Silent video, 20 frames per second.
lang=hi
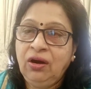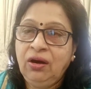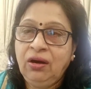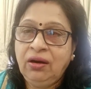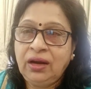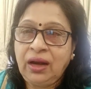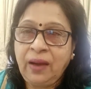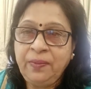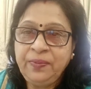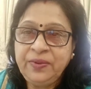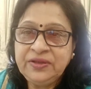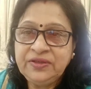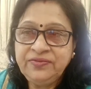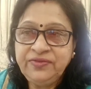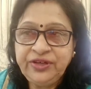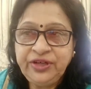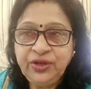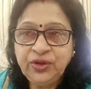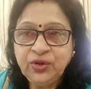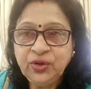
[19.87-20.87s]
और आप इस
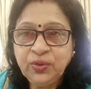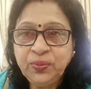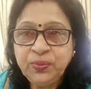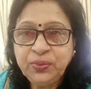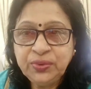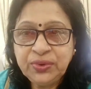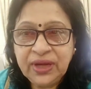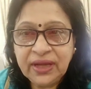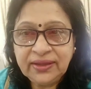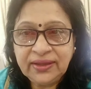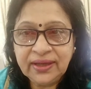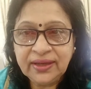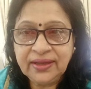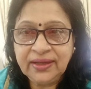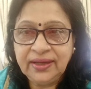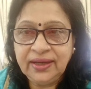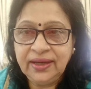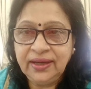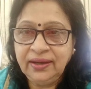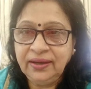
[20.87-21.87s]
वीडियो को पूरा
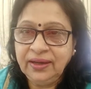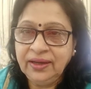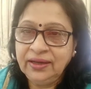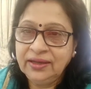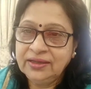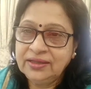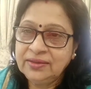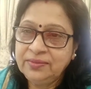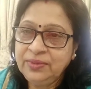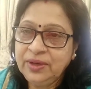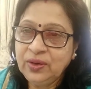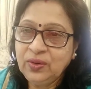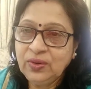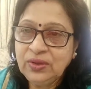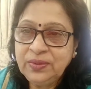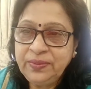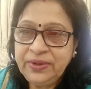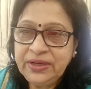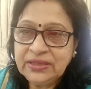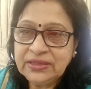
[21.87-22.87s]
देखिए
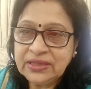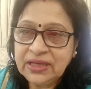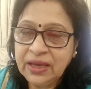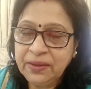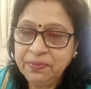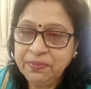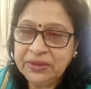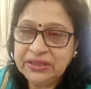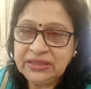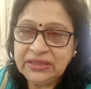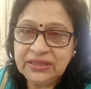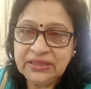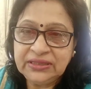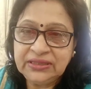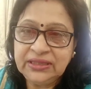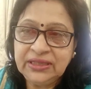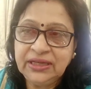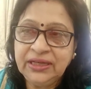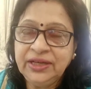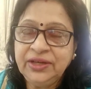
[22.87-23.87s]
बिल्कुल भी स्किप मत
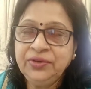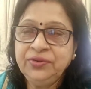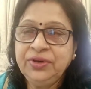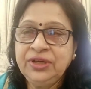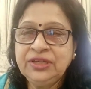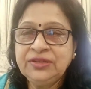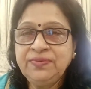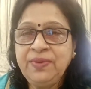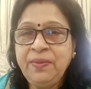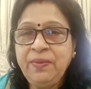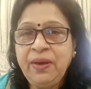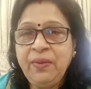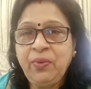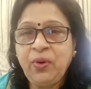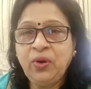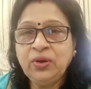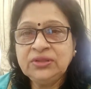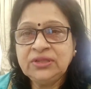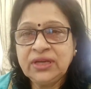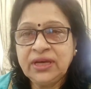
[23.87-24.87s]
कीजिए क्योंकि इसमें मैं
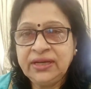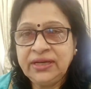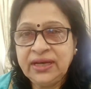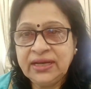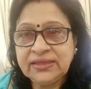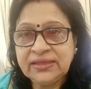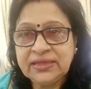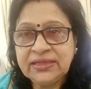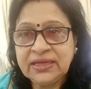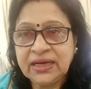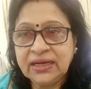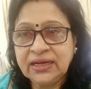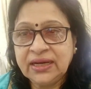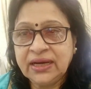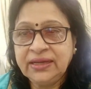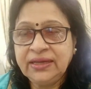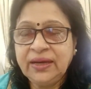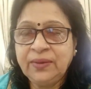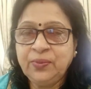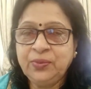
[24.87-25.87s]
बहुत सारी ऐसी
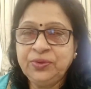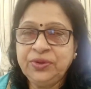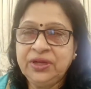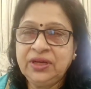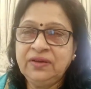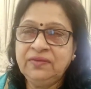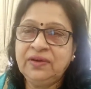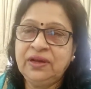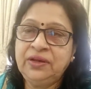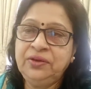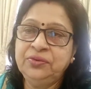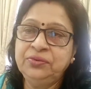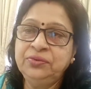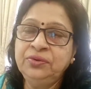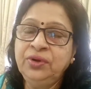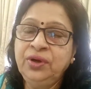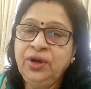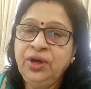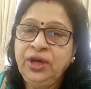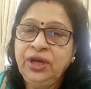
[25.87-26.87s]
जानकारी आपको देने वाली हूँ
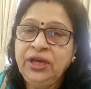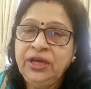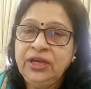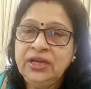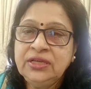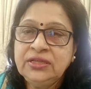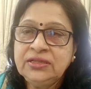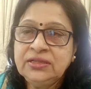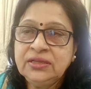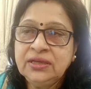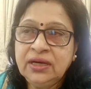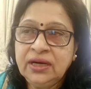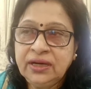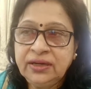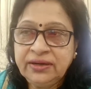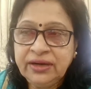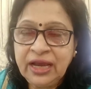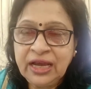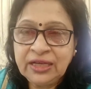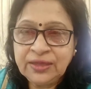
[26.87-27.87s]
इस
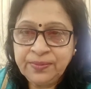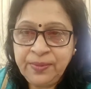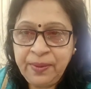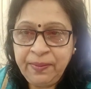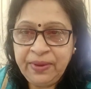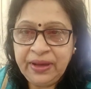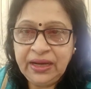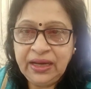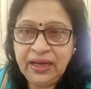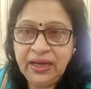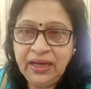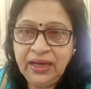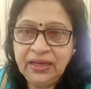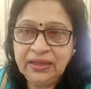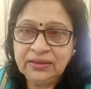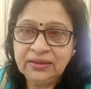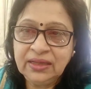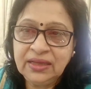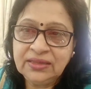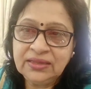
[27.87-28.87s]
ड्रिंक में मैंने
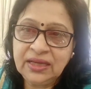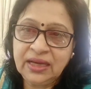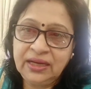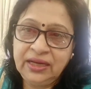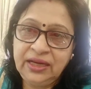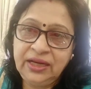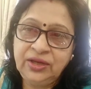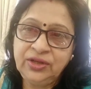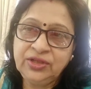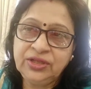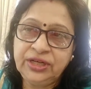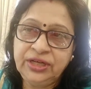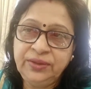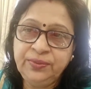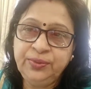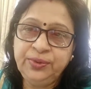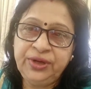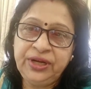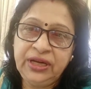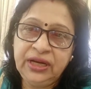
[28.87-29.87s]
इतने सारे जड़ी
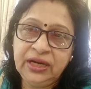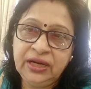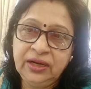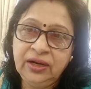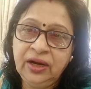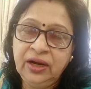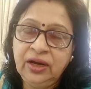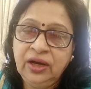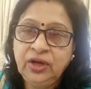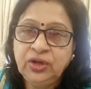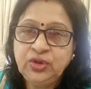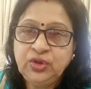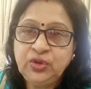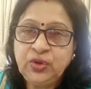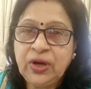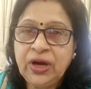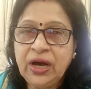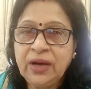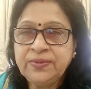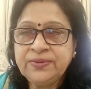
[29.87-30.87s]
बूटियाँ जो
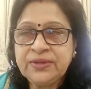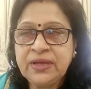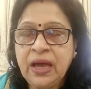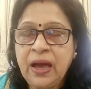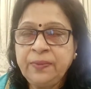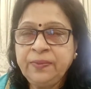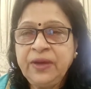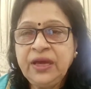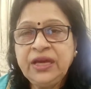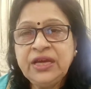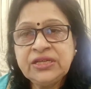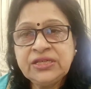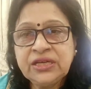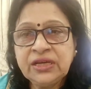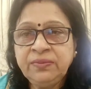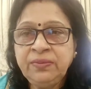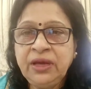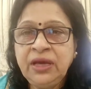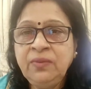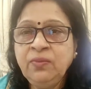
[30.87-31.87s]
हर्ब्स आपके
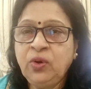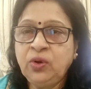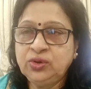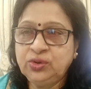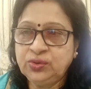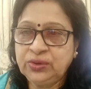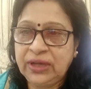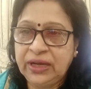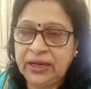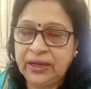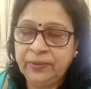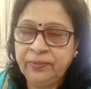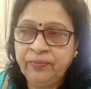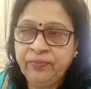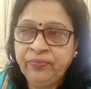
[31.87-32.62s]
किचन में ही मौजूद है